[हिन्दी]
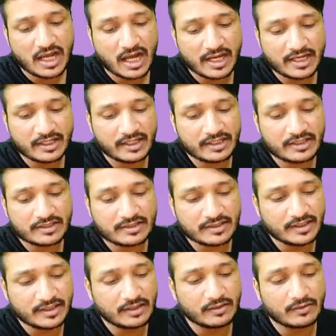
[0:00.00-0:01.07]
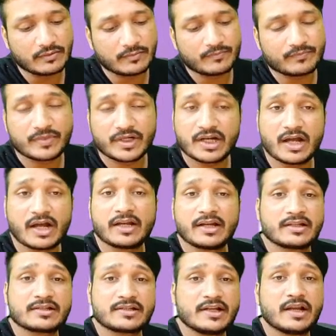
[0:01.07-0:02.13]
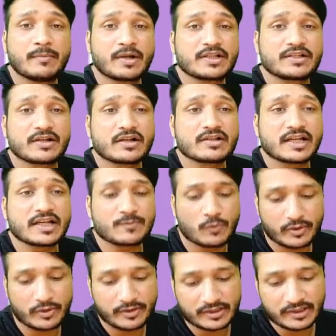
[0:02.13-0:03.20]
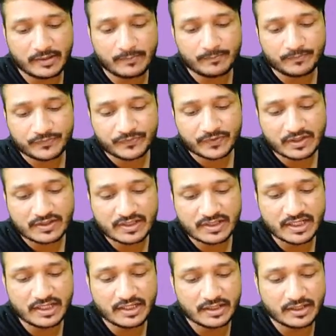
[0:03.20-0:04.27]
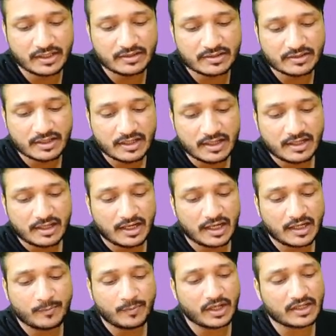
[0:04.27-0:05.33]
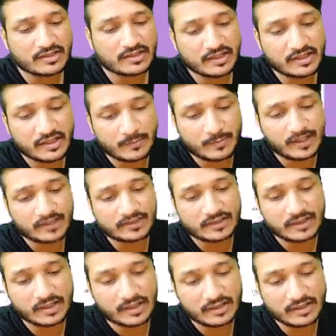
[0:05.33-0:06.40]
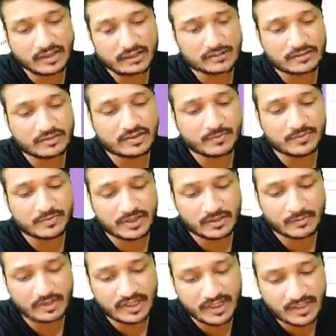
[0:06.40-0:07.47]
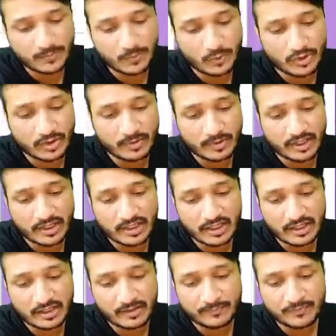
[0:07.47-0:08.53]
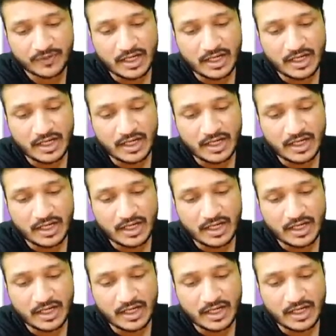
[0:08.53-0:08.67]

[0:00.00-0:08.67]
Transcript: आयरन एंड स्टील बेटा आयरन एंड स्टील हम अच्छा खासा एक्सपोर्ट करते हैं सीरियल्स एंड प्लास्टिक एंड प्लास्टिक आर्टिकल्स तो सबसे बड़ा एक्सपोर्ट हमारा क्या है